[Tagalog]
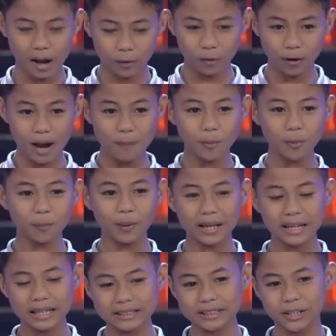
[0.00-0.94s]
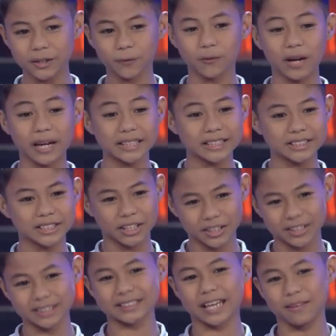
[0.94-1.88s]
Ako nga po pala si Ivani
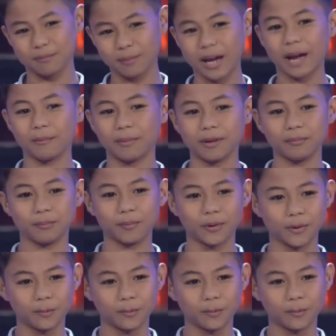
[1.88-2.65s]
Jayas and Bayaban